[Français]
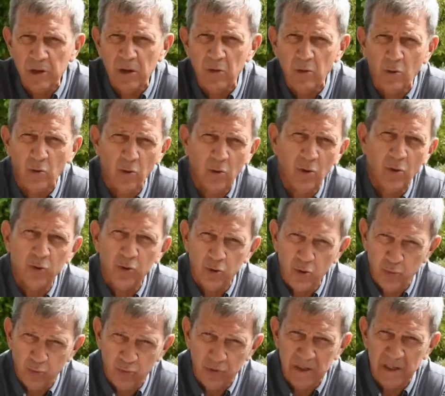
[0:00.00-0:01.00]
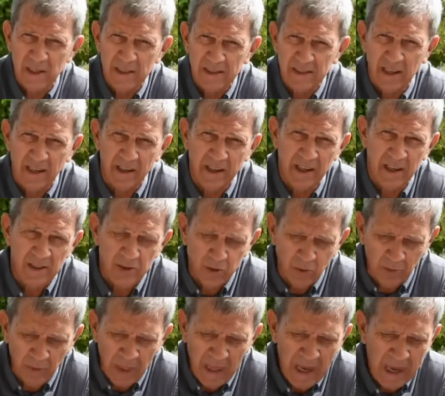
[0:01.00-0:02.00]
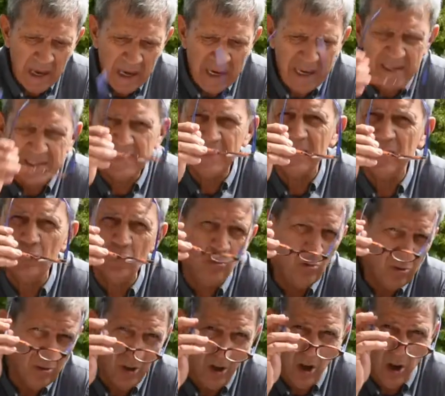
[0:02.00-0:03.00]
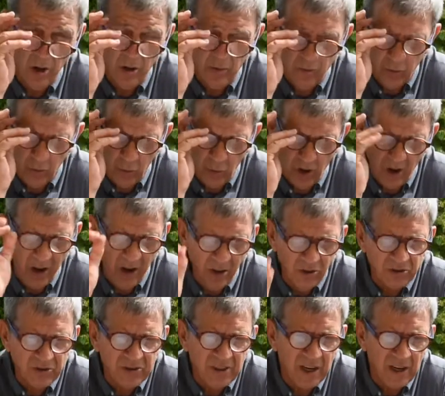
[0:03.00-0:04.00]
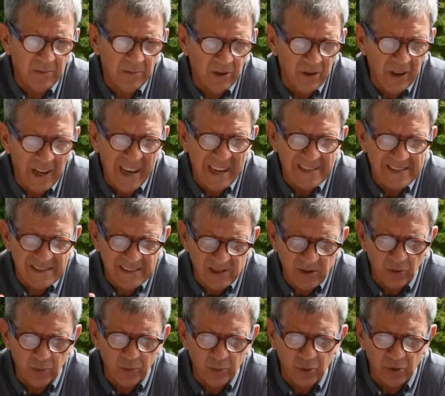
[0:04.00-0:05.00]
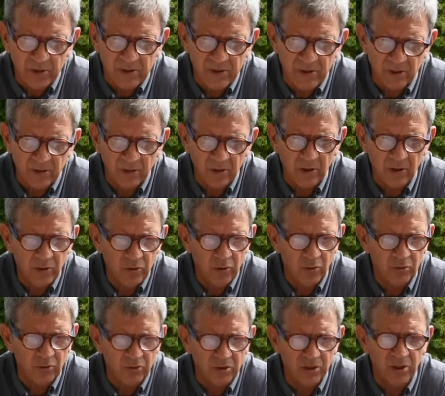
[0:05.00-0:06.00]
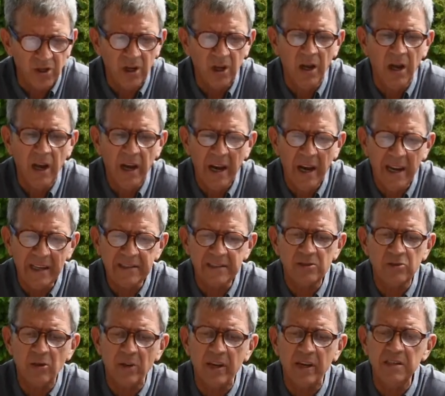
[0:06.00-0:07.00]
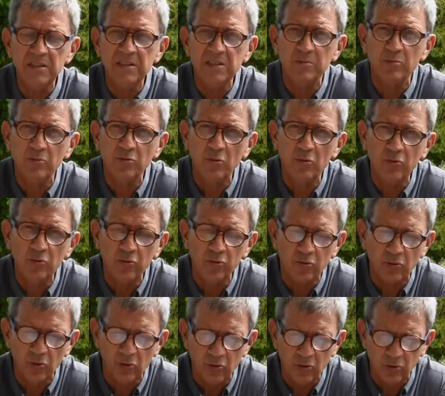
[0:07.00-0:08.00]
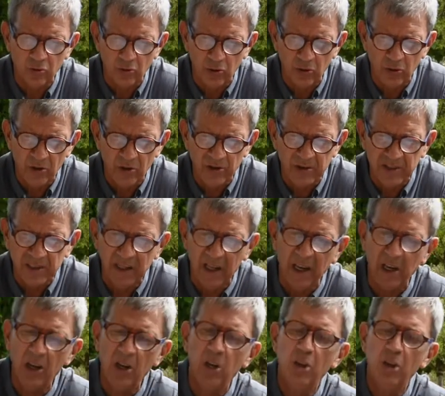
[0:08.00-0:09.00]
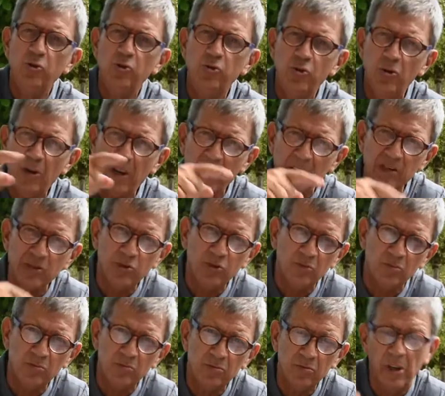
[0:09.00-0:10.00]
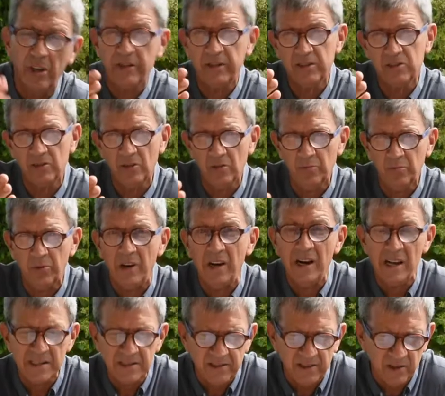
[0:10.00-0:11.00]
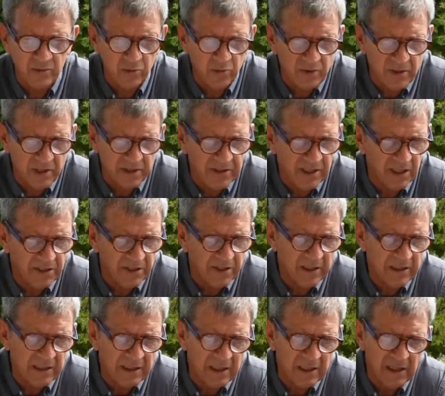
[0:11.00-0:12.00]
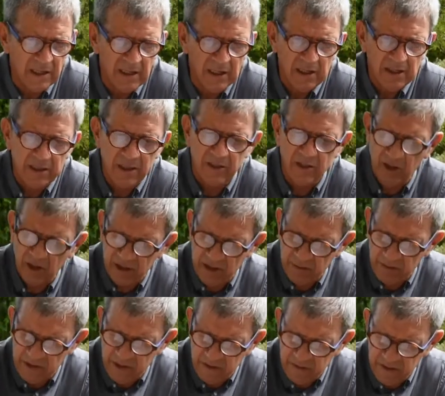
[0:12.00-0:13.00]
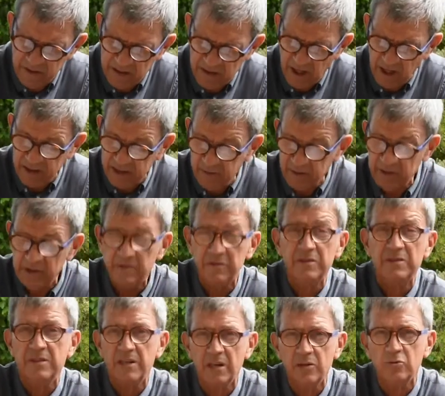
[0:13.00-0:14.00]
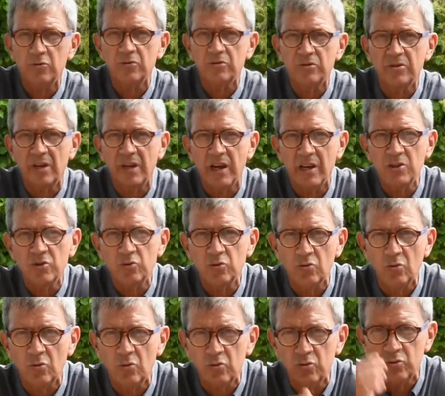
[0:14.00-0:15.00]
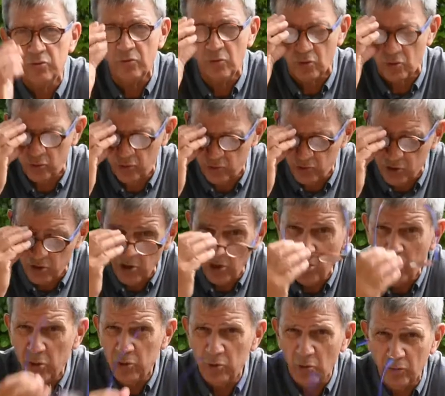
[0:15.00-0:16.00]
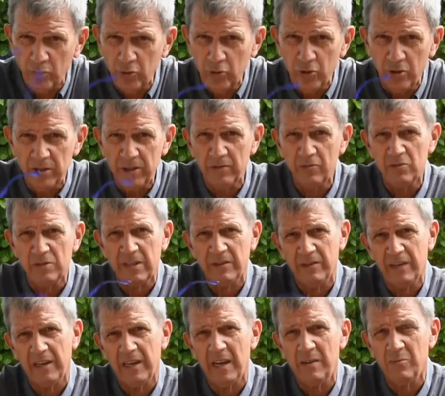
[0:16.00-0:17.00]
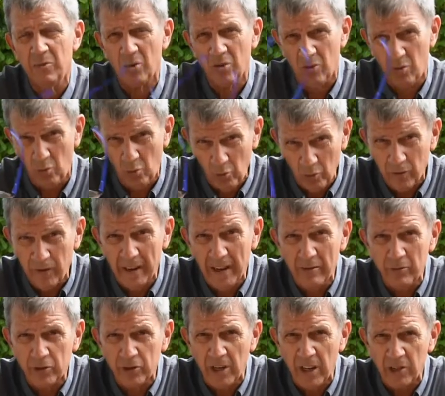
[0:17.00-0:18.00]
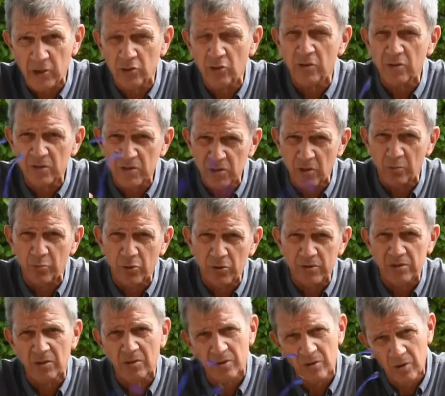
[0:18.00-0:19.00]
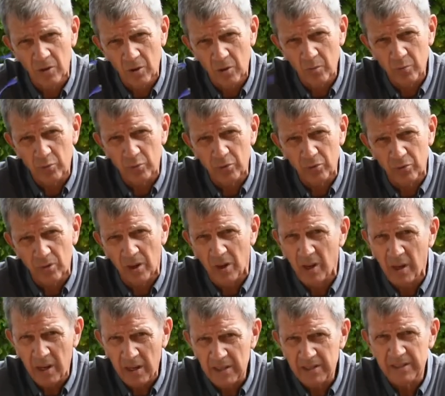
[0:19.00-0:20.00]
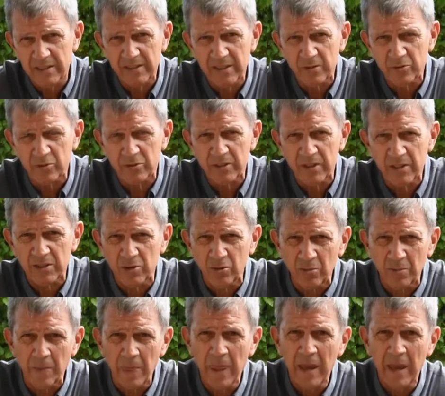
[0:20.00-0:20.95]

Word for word: 000 euros depuis sa création et ces dons vont entièrement à 100% donc à des organismes de lutte contre le cancer de la région. Un exemple, l'Institut Sainte-Catherine, qui est un des, bénéficiaires donc, dans la région du Vaucluse. Donc vous donnez, vous savez également où va votre argent, 100% pour ces associations.